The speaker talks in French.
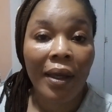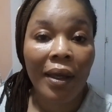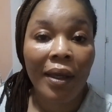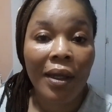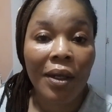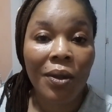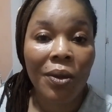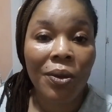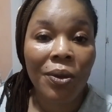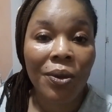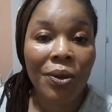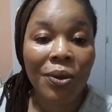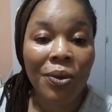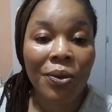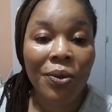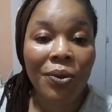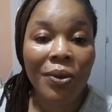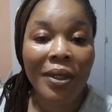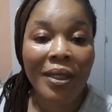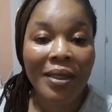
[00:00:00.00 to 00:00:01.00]
Hello,
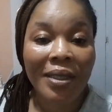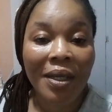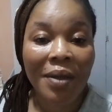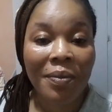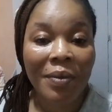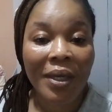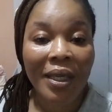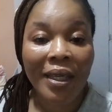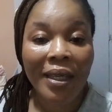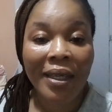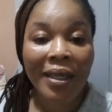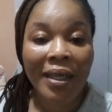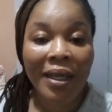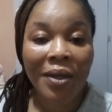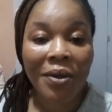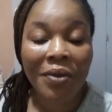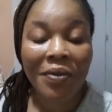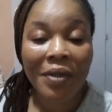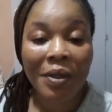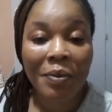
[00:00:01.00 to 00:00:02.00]
coucou les amis.
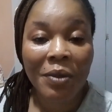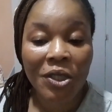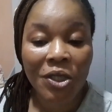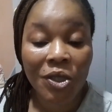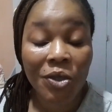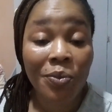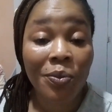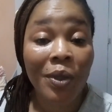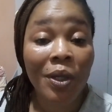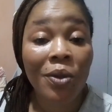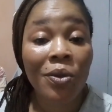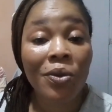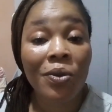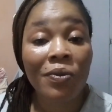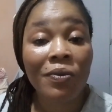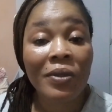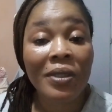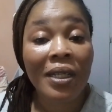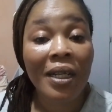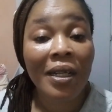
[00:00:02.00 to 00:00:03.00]
Alors famille, j'espère que
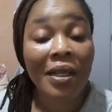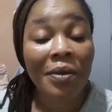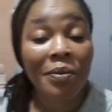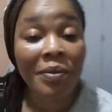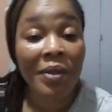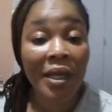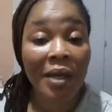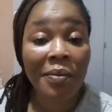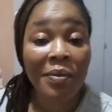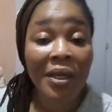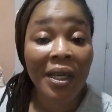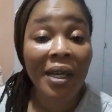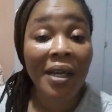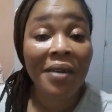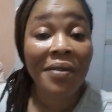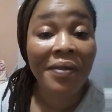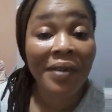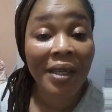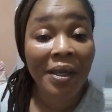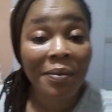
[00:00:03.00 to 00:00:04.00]
vous allez bien, bien
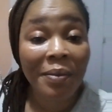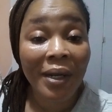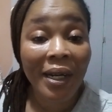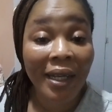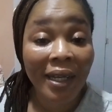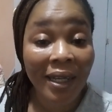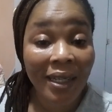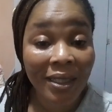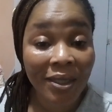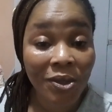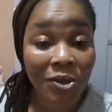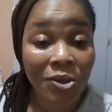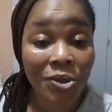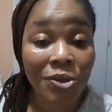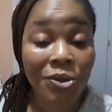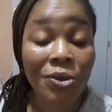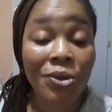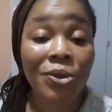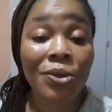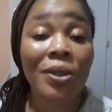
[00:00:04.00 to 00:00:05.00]
réveillés par la grâce de
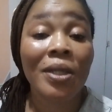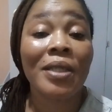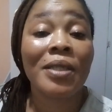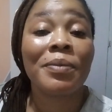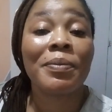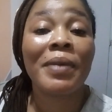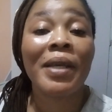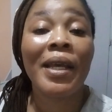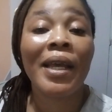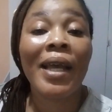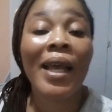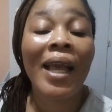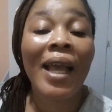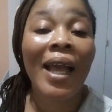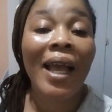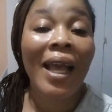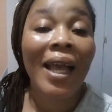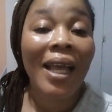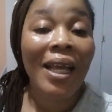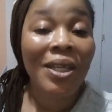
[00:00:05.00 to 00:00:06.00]
Dieu, je l'espère.
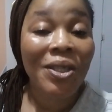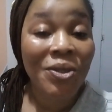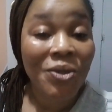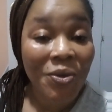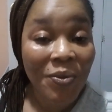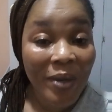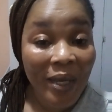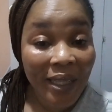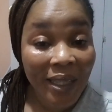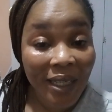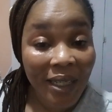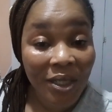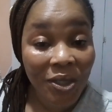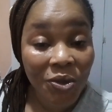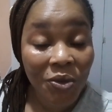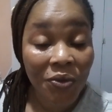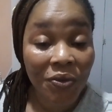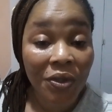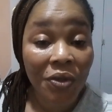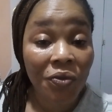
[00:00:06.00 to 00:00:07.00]
Ce matin,
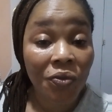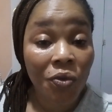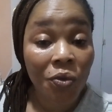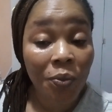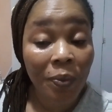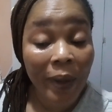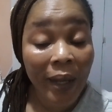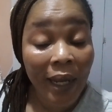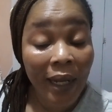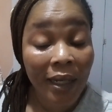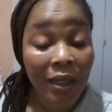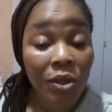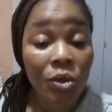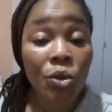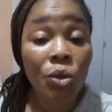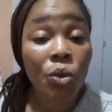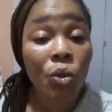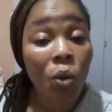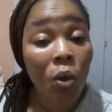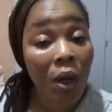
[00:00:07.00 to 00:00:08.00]
je viens vous parler
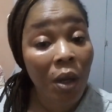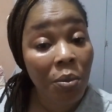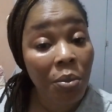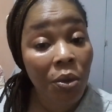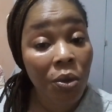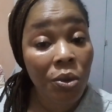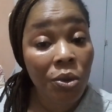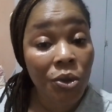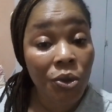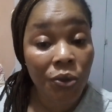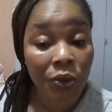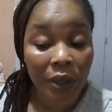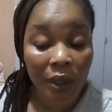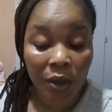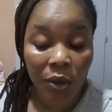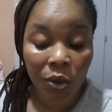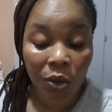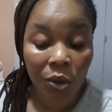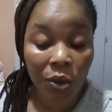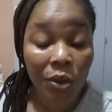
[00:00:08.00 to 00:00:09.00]
de trois produits.
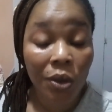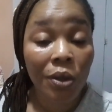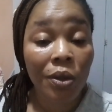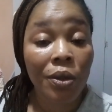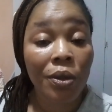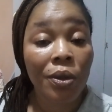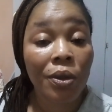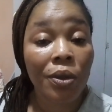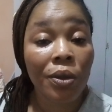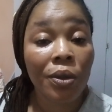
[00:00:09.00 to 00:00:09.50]
Donc, euh,